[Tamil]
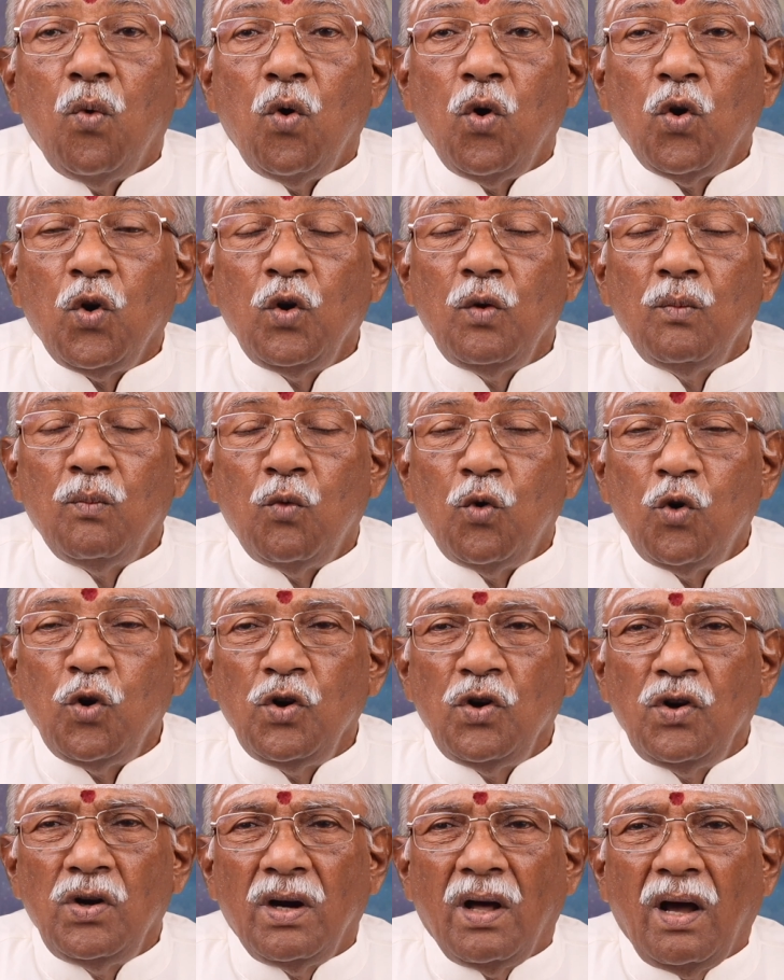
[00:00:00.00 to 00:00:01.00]
ஒரு
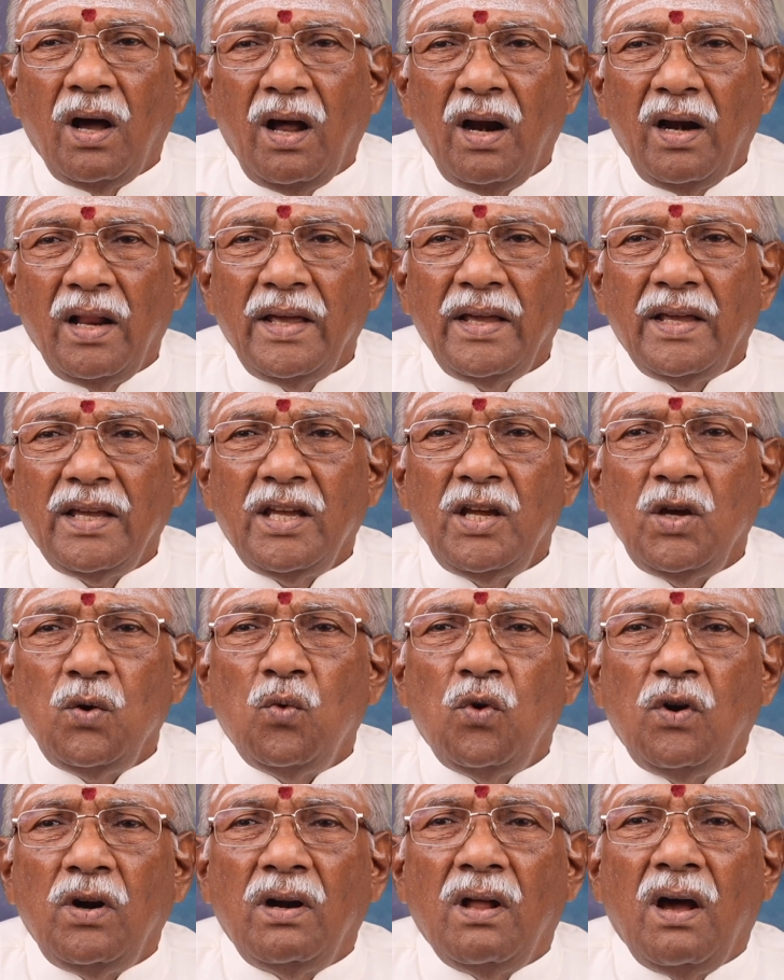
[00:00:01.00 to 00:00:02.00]
முழு நாளைக்கு
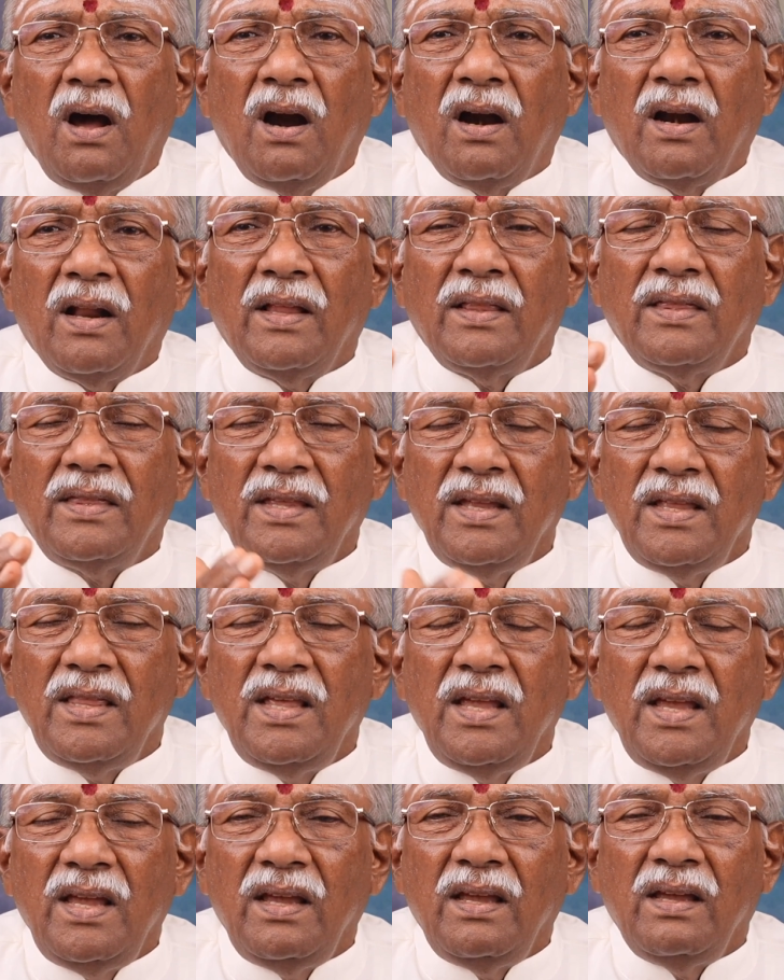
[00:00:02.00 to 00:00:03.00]
உண்டான
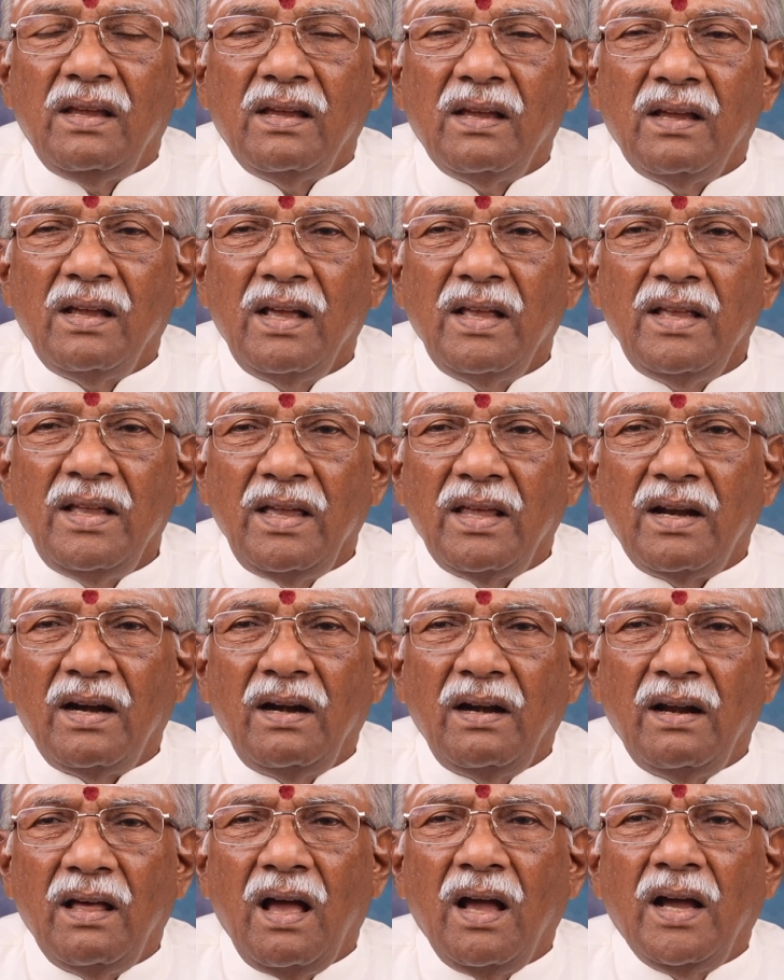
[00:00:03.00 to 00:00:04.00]
திதி
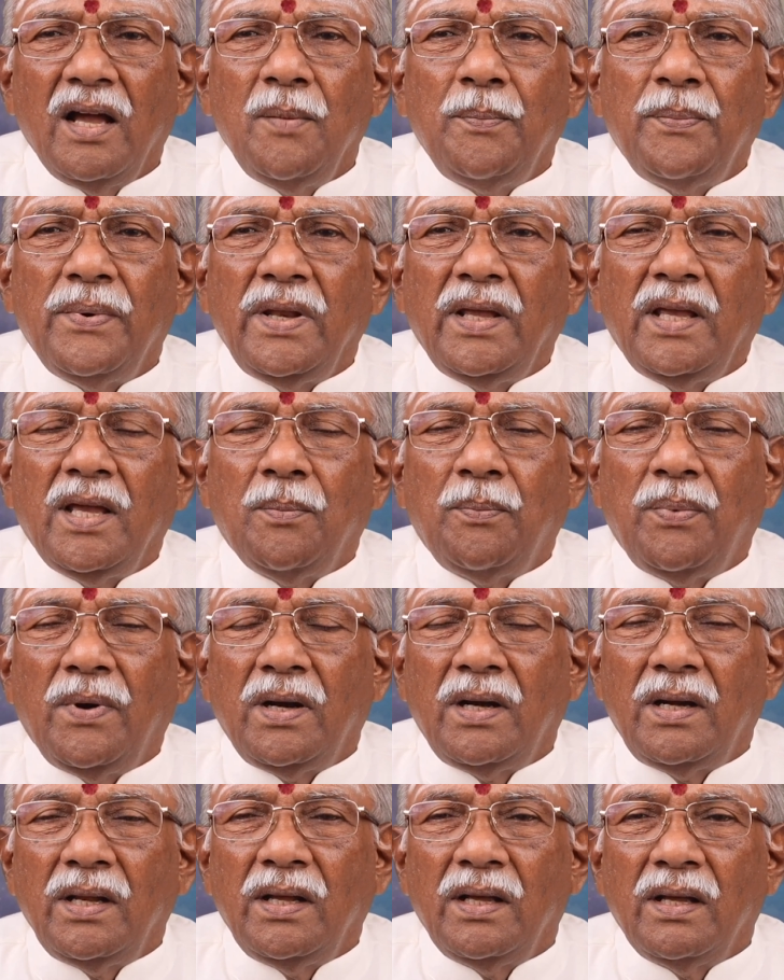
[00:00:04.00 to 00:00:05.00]
இரண்டாக
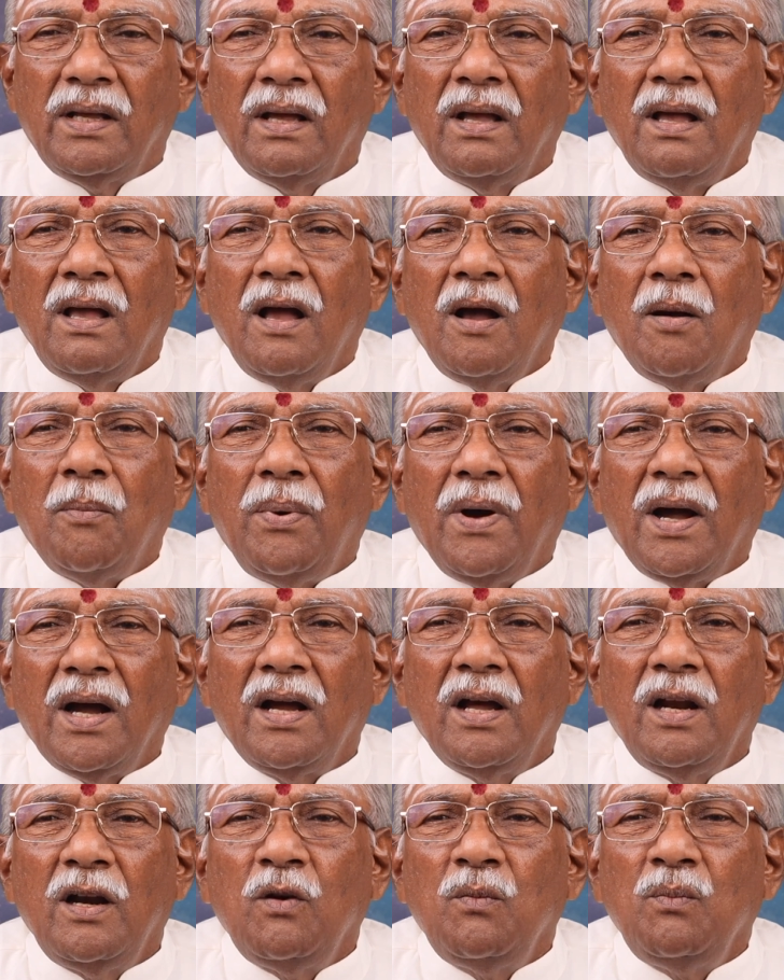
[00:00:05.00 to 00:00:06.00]
பிரிக்கப்பட்டு
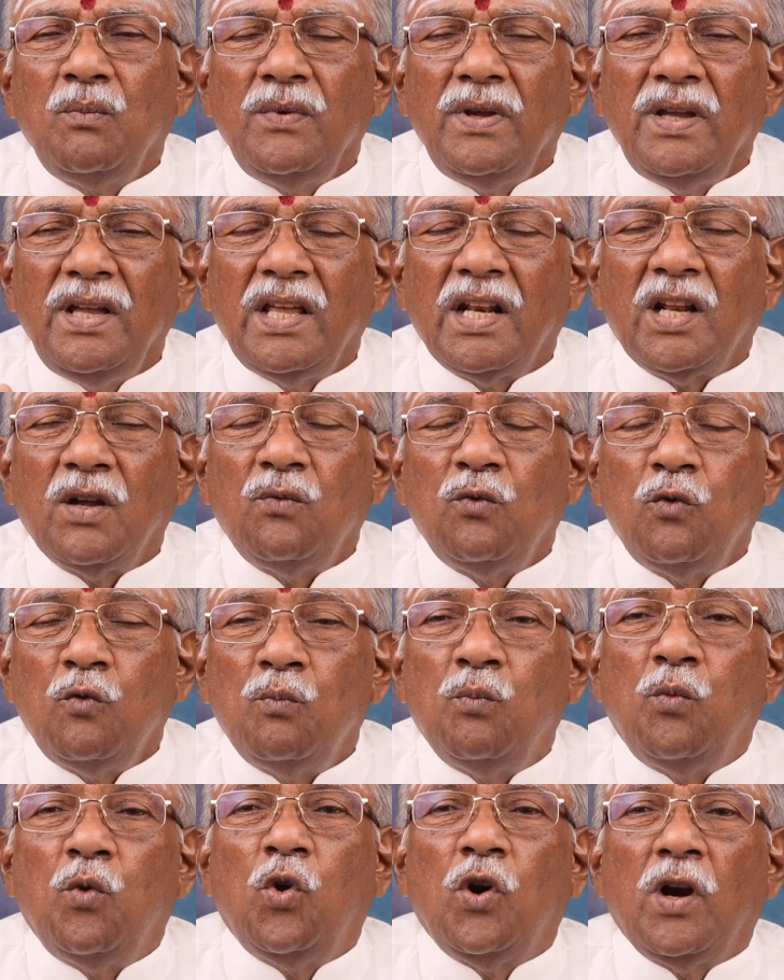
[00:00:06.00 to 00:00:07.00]
பகலும்
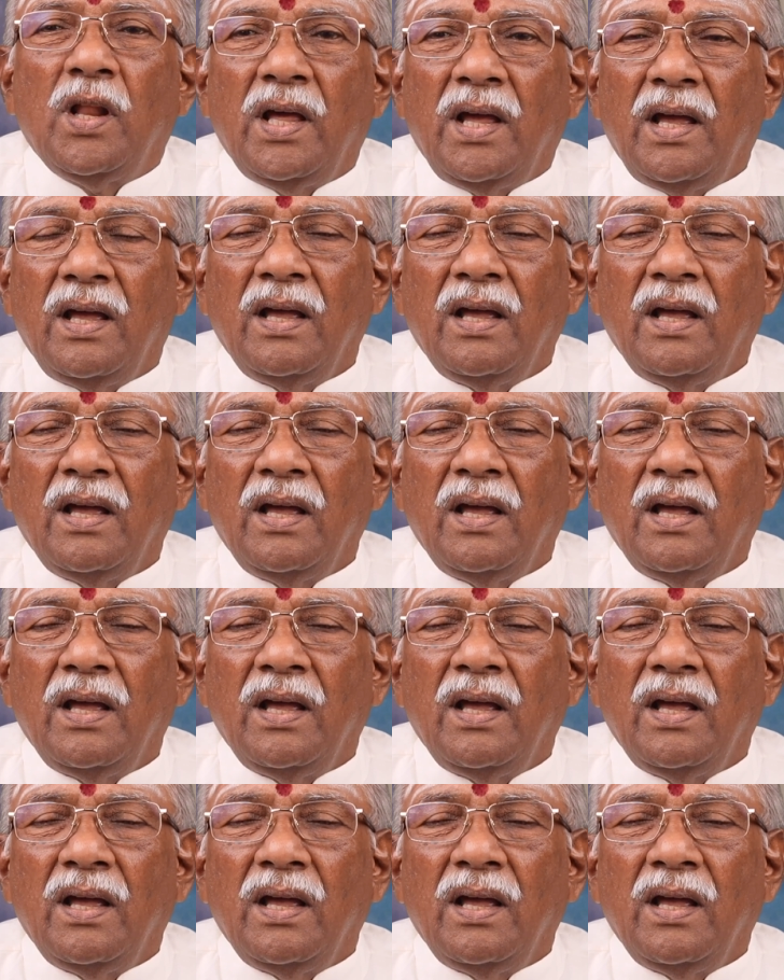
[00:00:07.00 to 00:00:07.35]
இரவும் போல